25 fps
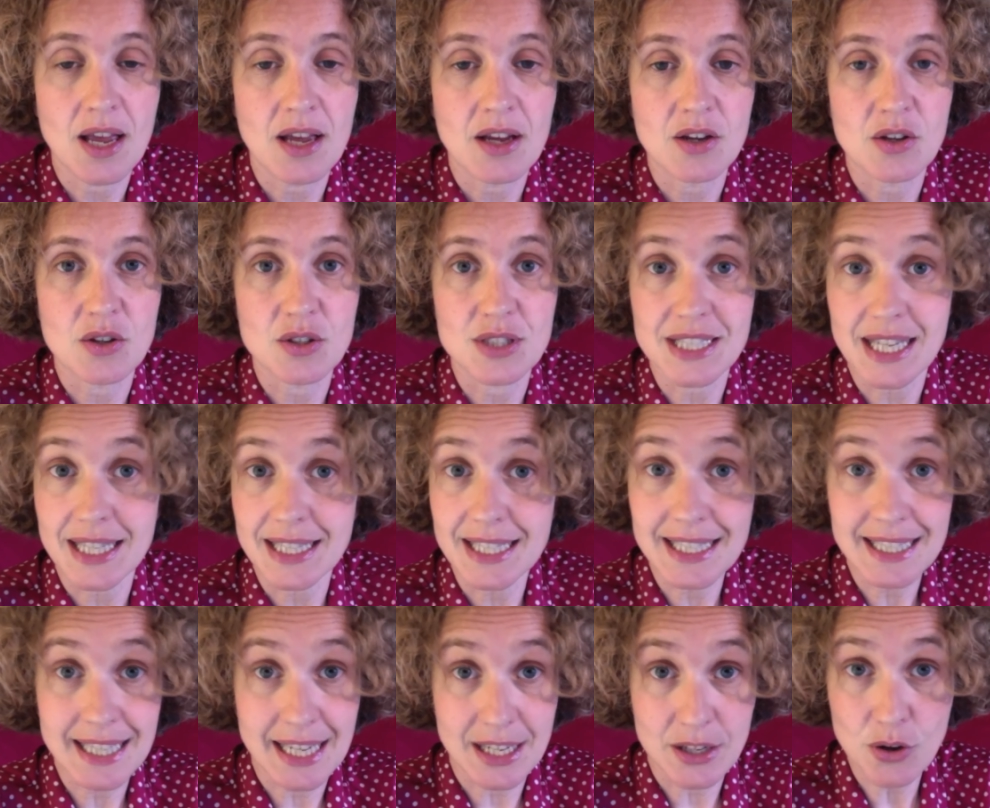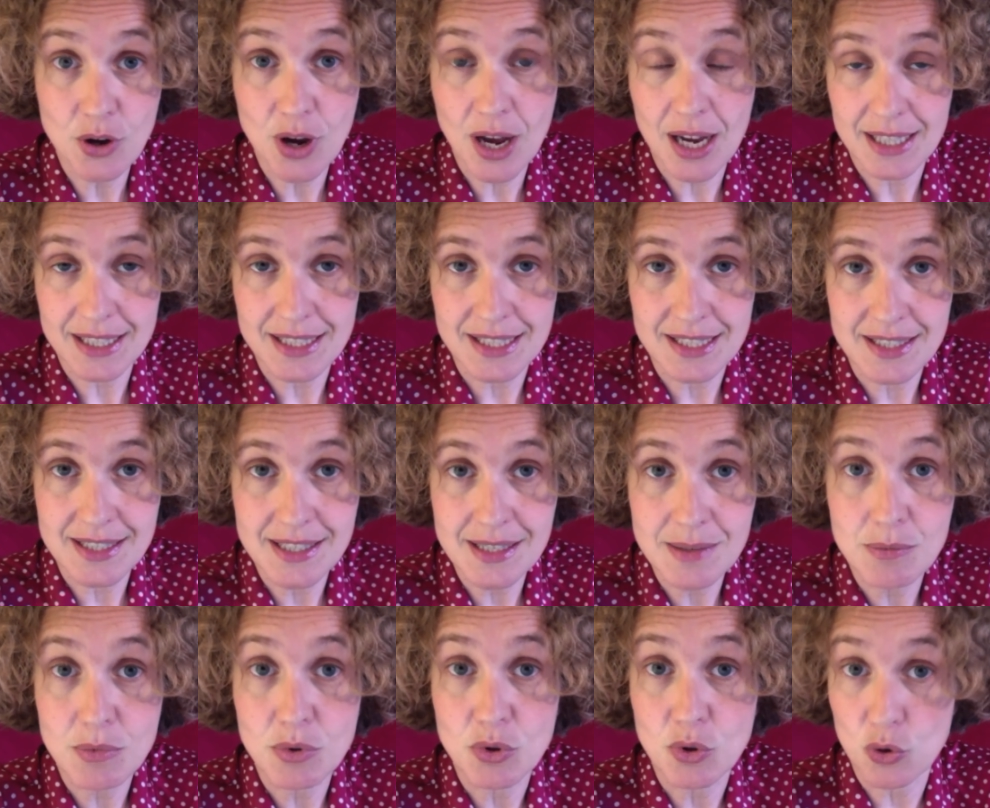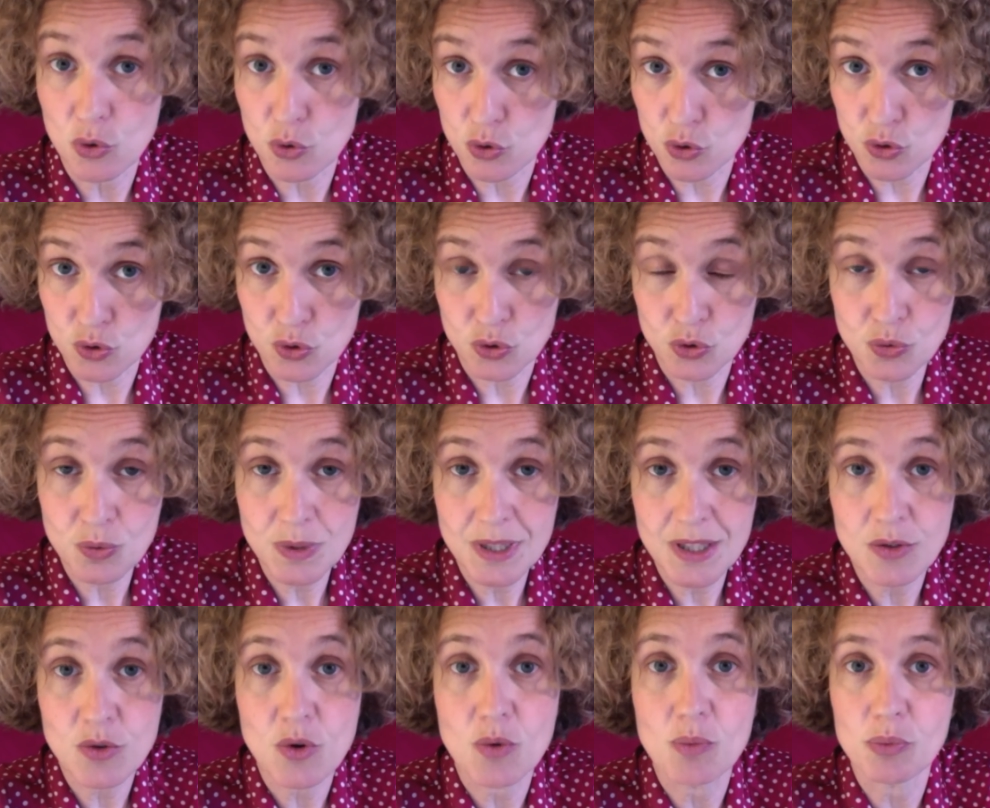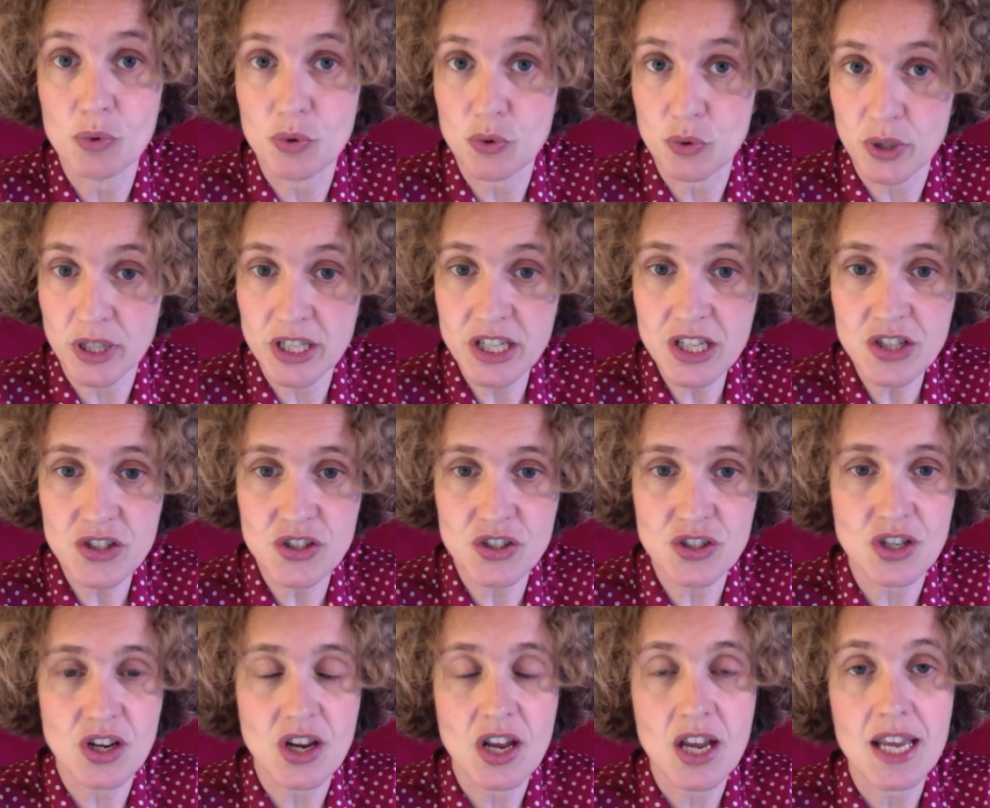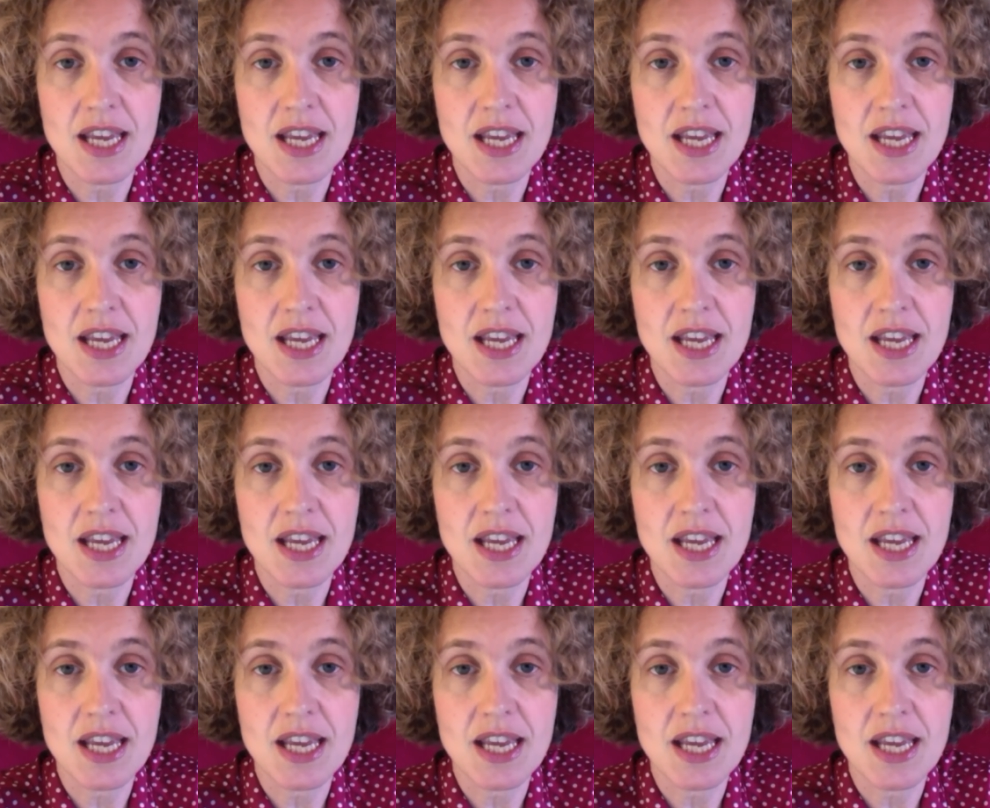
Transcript: Euh, ça n'est d'ailleurs accessible aujourd'hui qu'aux plus riches,